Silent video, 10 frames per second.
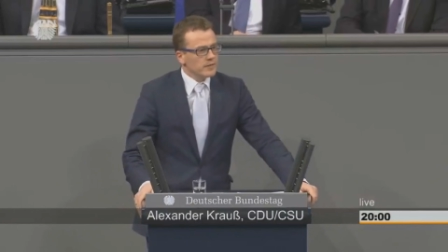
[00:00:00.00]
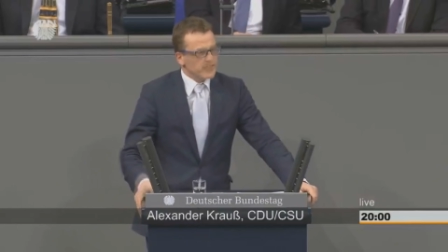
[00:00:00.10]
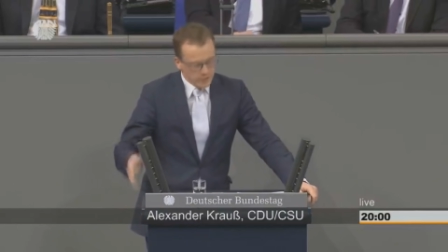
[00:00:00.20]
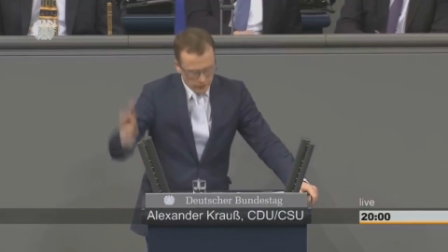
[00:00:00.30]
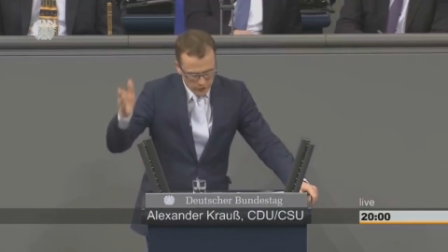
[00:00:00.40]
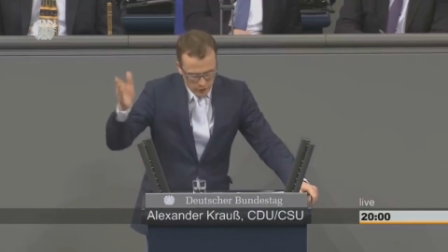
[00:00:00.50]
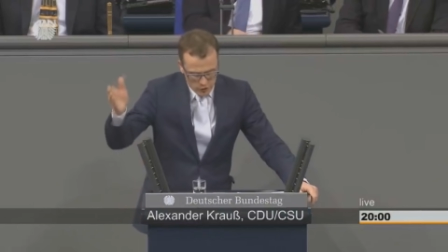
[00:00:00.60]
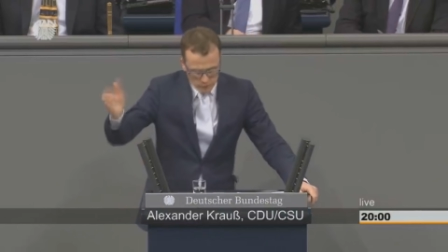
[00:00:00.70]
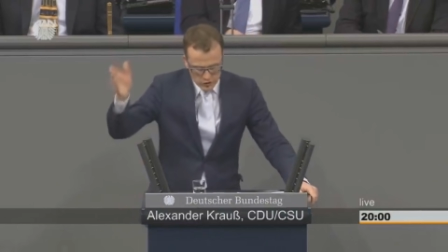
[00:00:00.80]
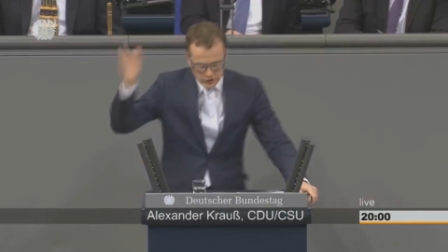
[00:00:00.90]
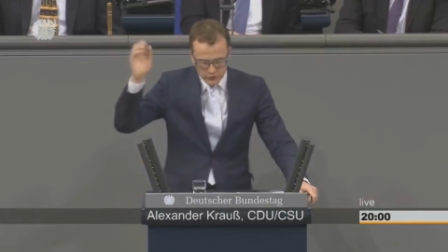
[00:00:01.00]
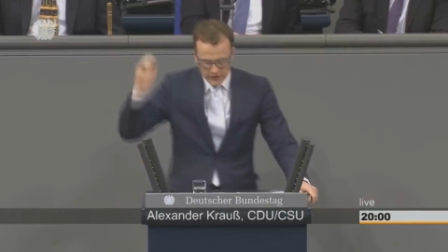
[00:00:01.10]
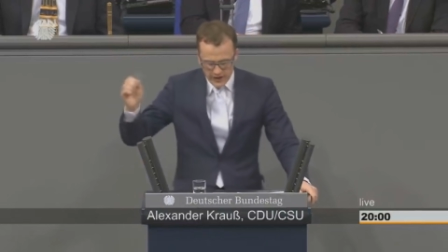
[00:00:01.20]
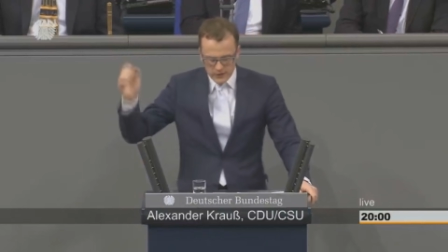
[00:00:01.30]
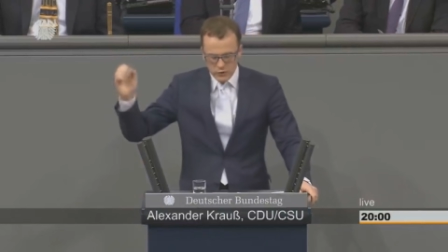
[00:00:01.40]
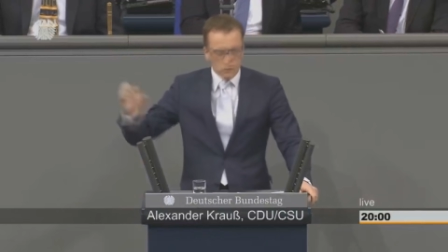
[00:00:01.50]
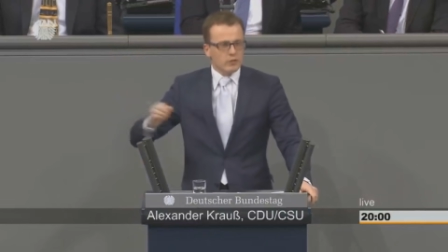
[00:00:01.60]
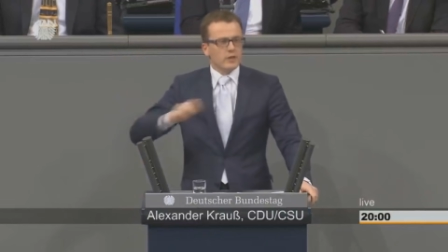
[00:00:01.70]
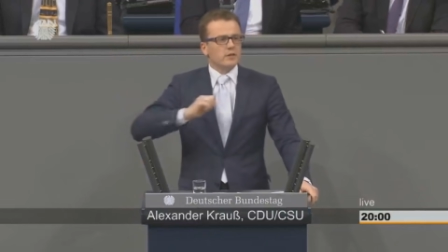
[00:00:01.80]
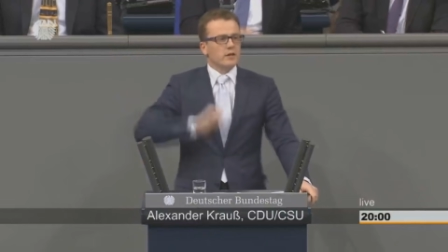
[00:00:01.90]
Das ist doch eine vollkommen schizophrene
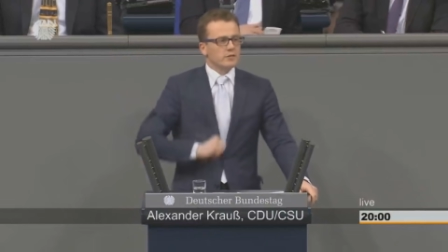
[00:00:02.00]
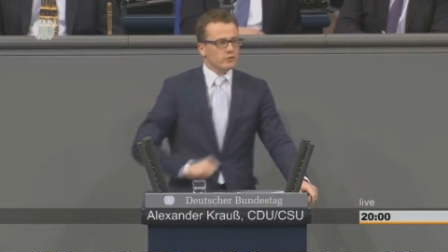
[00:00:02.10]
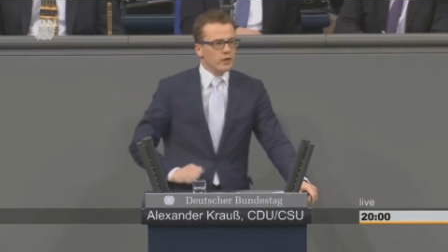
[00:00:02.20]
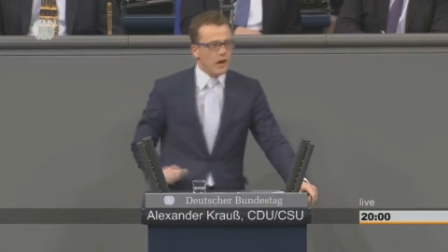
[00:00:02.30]
Logik, dann zu